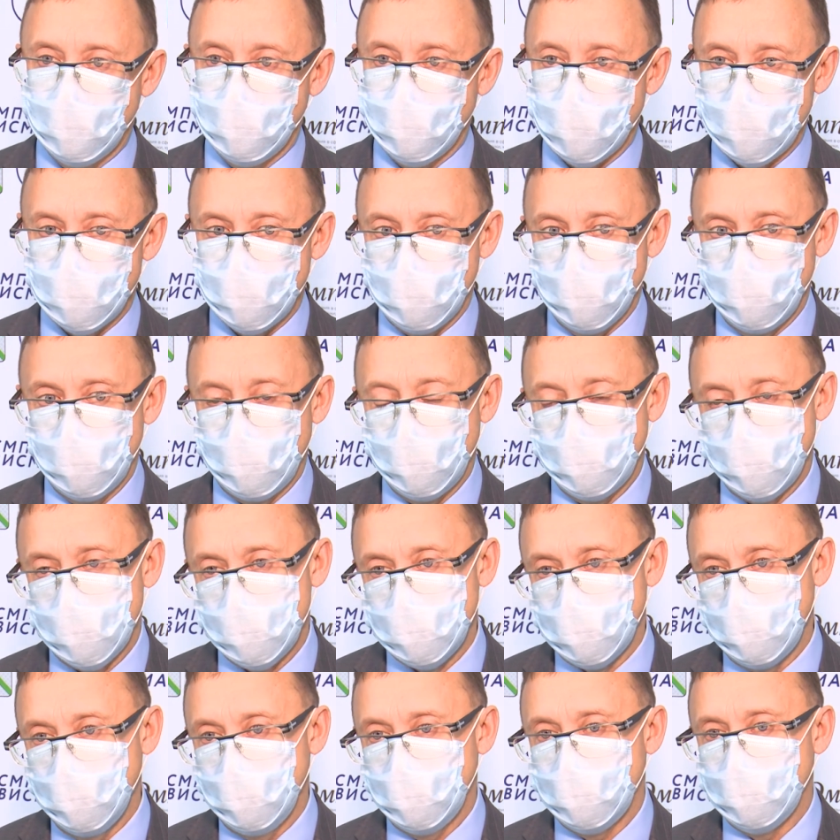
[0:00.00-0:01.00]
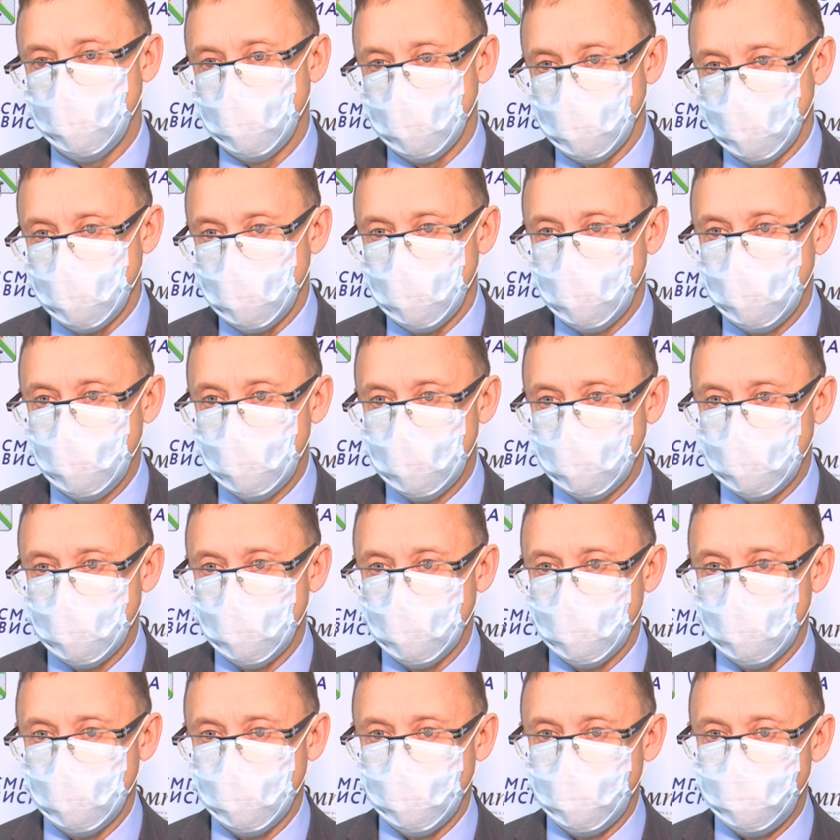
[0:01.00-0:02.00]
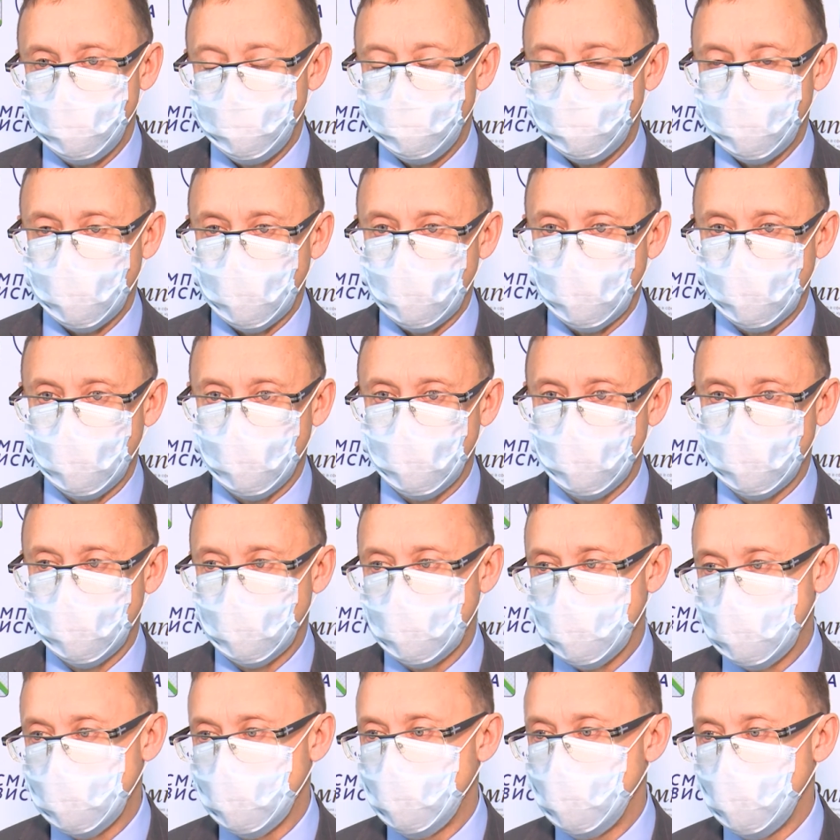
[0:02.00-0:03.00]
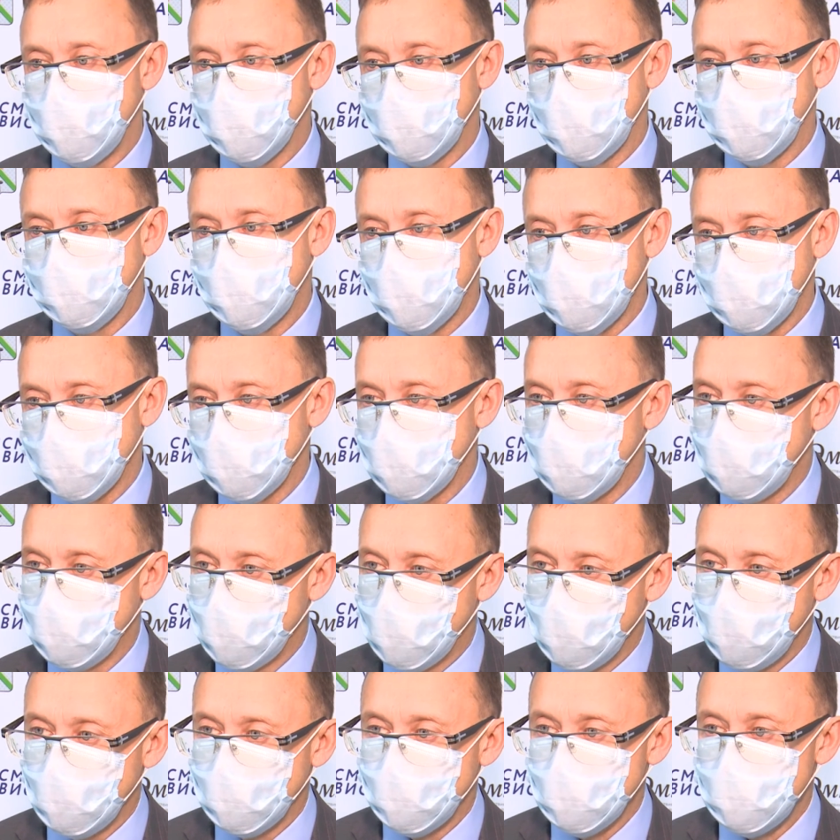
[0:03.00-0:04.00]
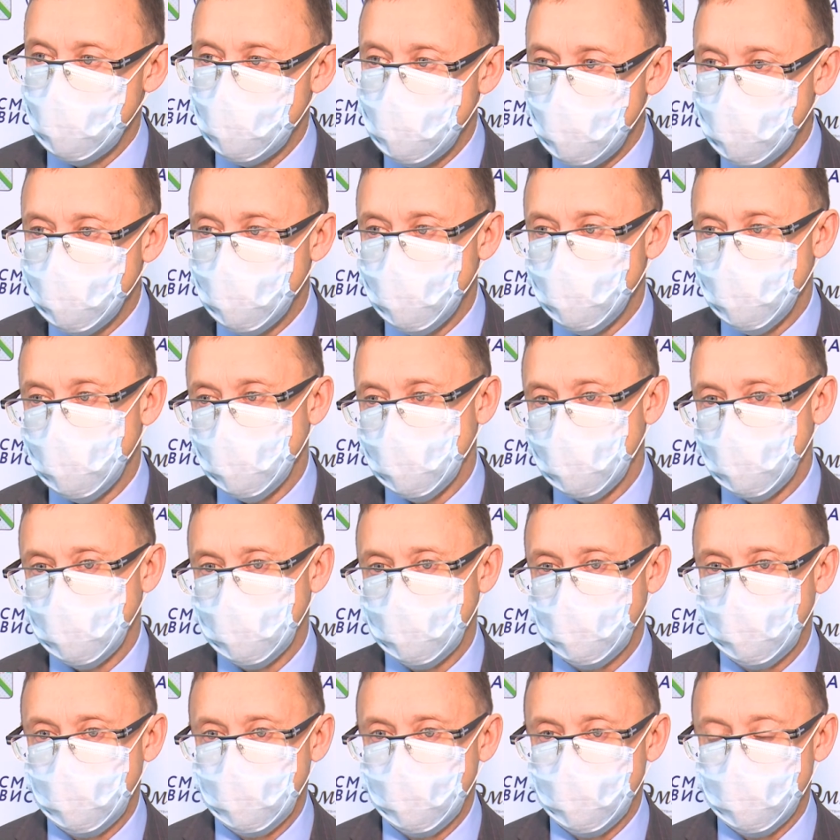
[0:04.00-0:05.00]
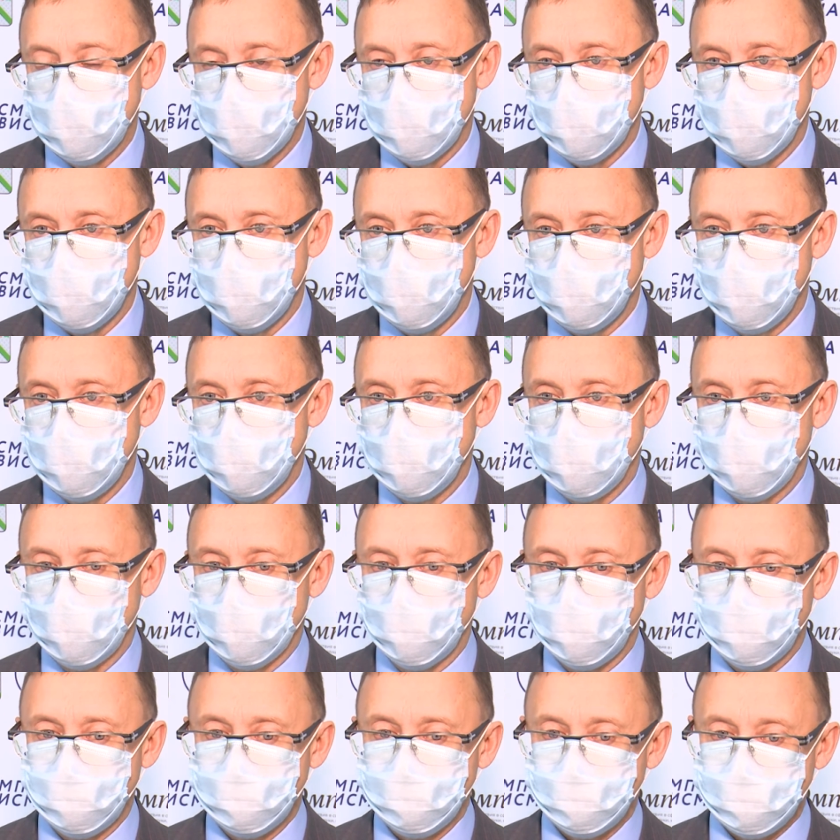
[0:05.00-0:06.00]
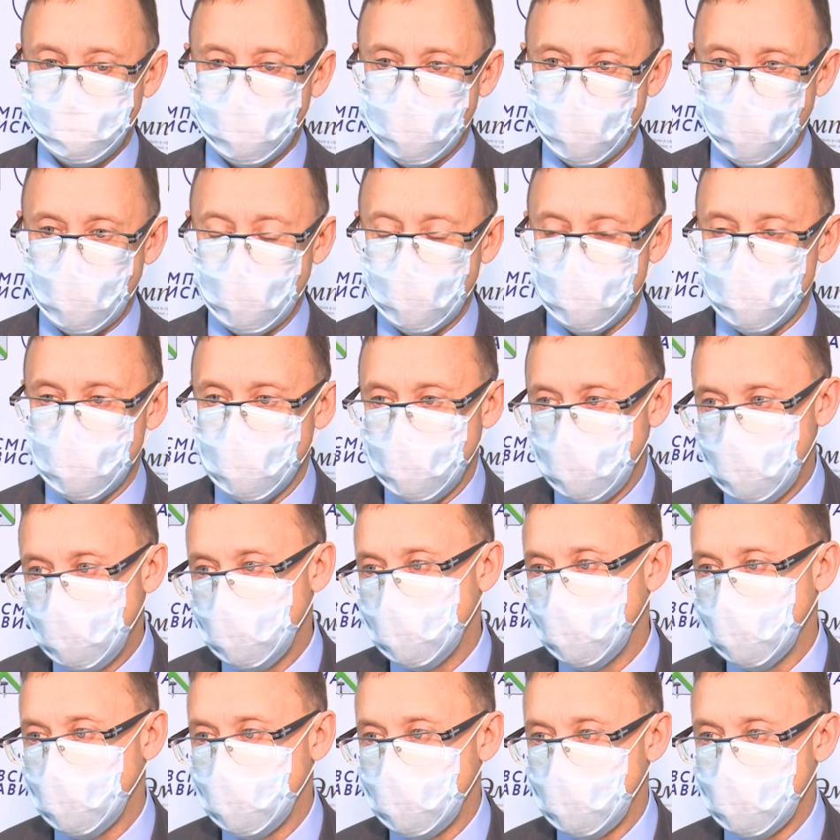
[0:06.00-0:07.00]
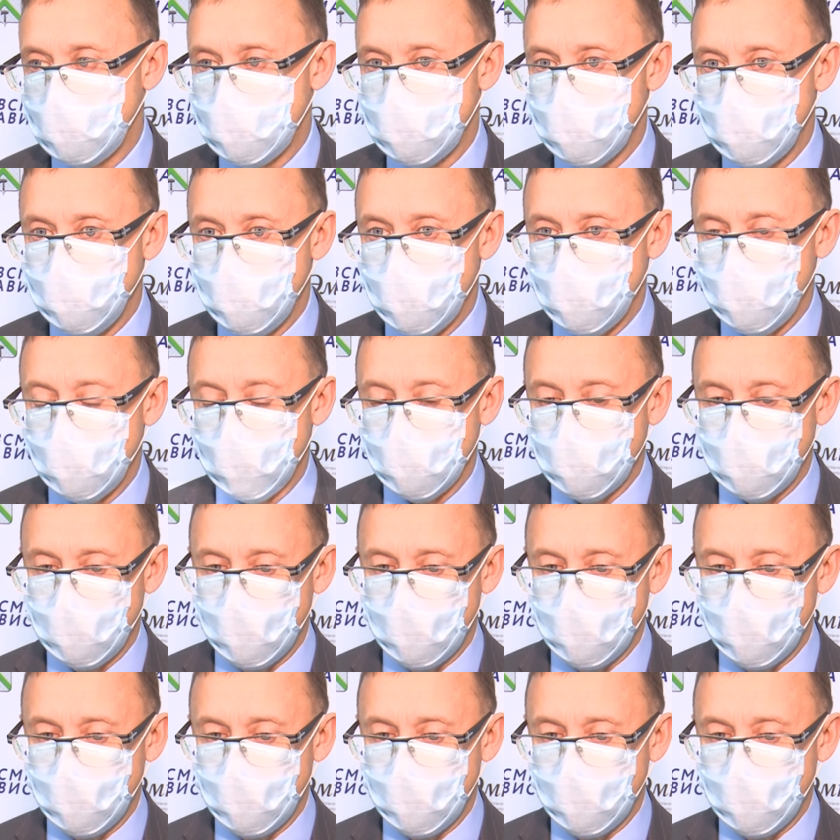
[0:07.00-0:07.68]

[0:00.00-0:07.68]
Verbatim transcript: Постольку, поскольку это, эта категория товаров наиболее востребована среди, среди вот этих семей.